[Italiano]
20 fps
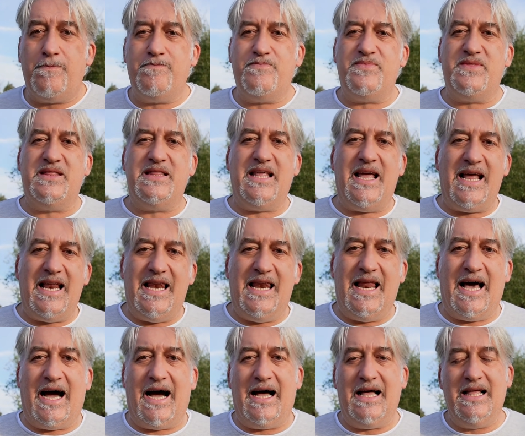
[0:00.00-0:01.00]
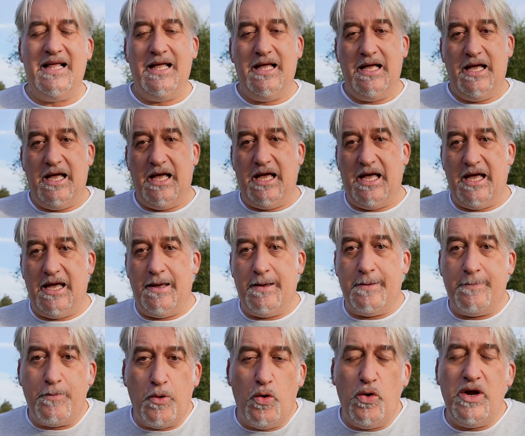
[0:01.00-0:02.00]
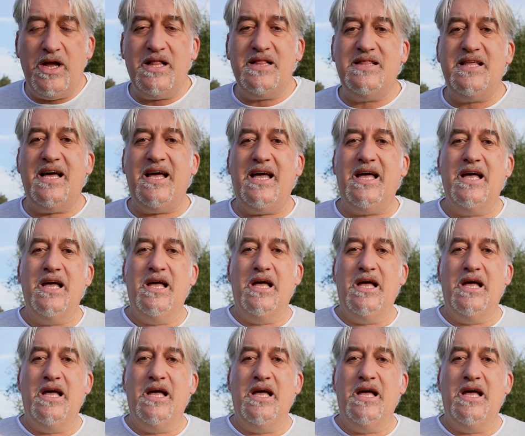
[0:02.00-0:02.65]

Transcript: nella eh, build